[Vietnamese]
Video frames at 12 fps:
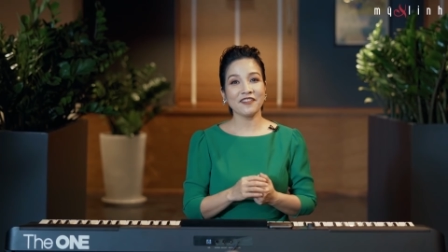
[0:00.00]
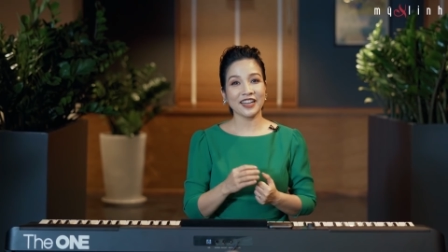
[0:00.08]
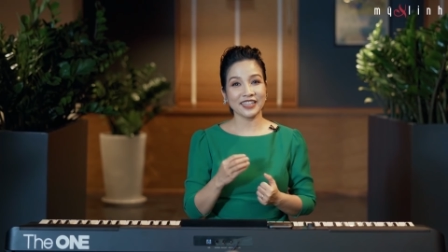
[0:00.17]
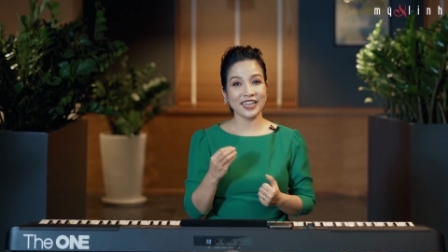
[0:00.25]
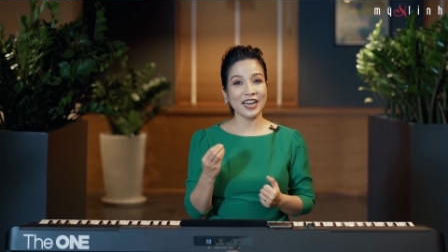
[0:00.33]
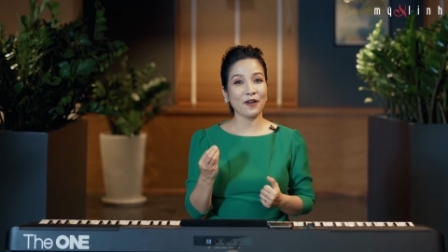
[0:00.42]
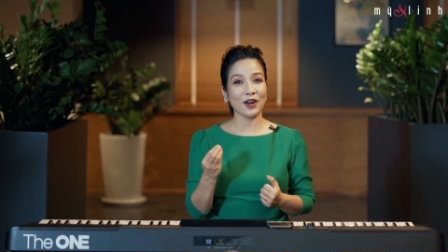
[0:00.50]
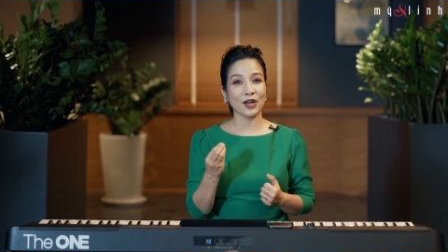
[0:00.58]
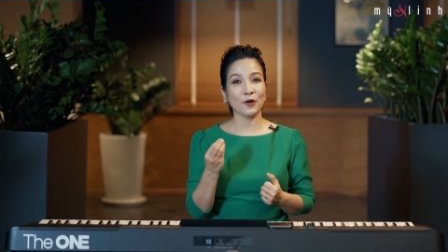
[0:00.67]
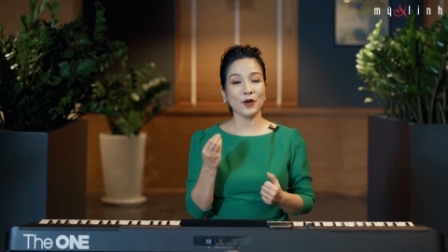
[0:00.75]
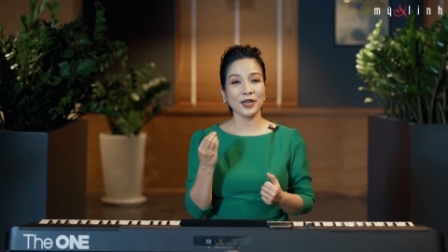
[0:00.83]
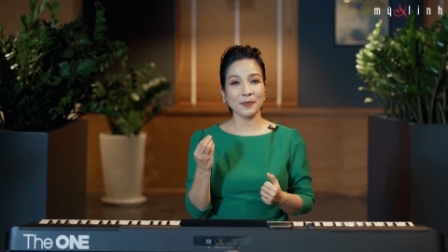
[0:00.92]
và thế nào
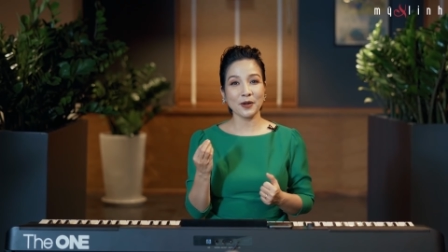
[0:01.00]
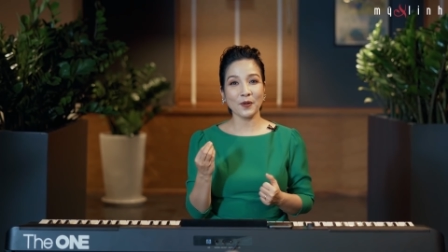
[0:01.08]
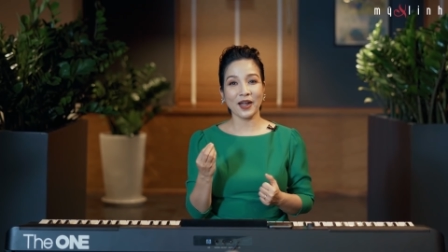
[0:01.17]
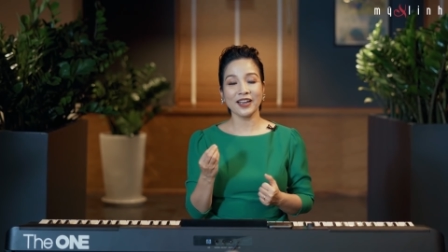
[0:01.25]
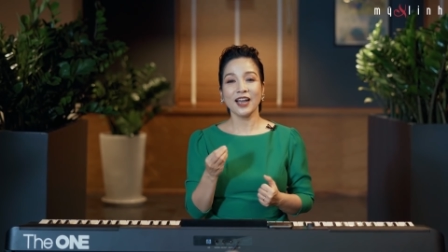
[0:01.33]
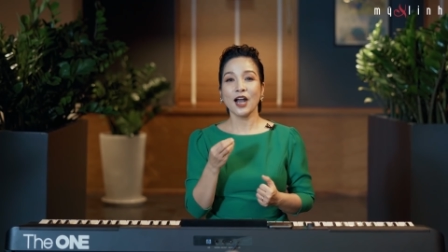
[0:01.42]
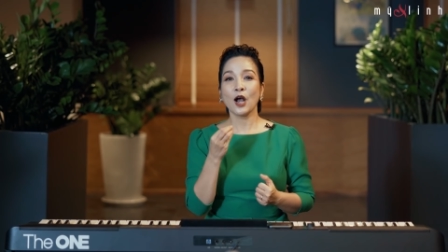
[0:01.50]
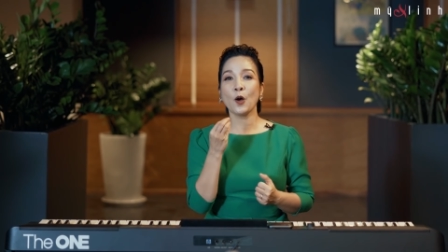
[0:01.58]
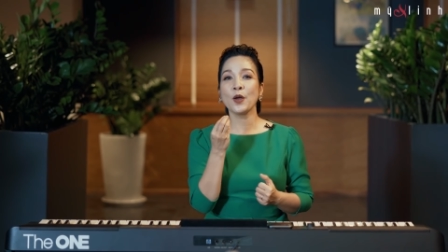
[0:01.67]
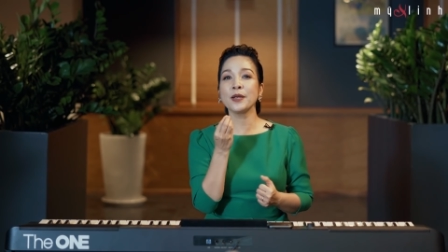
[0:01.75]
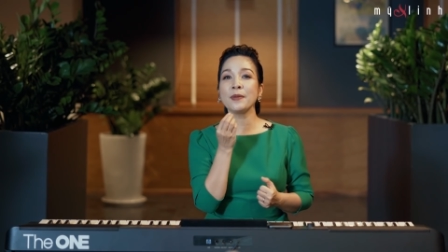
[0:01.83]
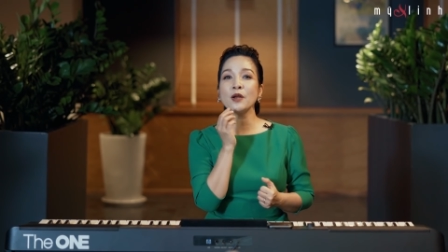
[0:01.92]
là khẩu hình bên ngoài
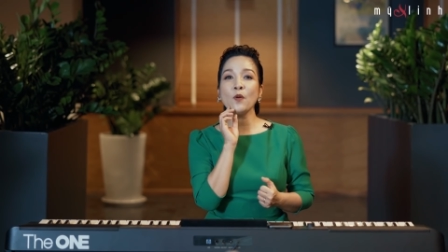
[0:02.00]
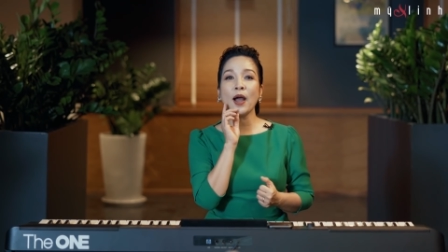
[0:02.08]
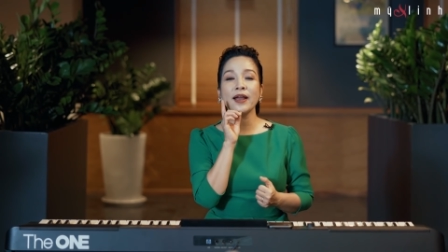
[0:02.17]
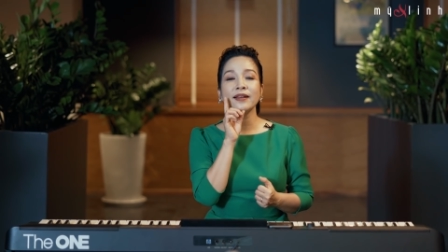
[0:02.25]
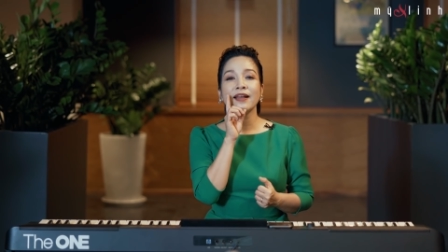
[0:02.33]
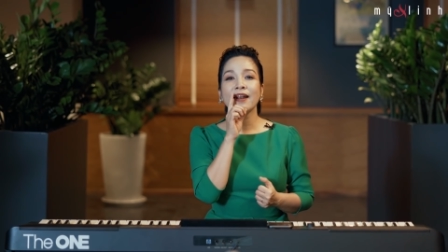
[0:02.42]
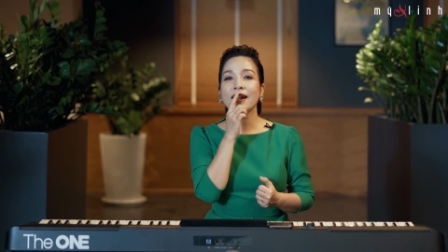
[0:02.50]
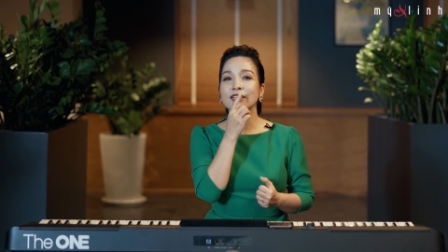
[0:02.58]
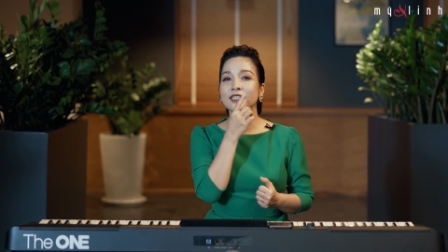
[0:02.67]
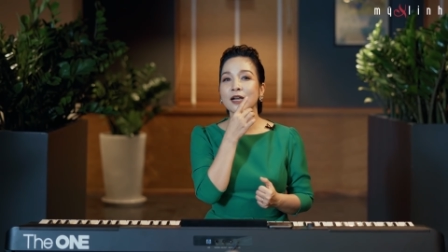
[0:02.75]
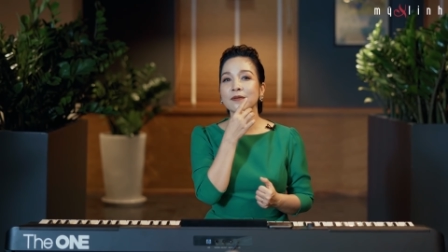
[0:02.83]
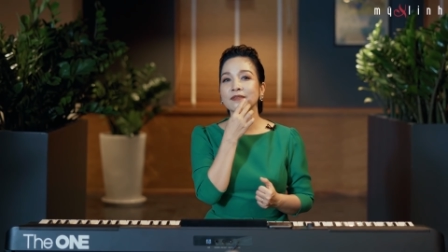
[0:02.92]
khẩu hình bên ngoài là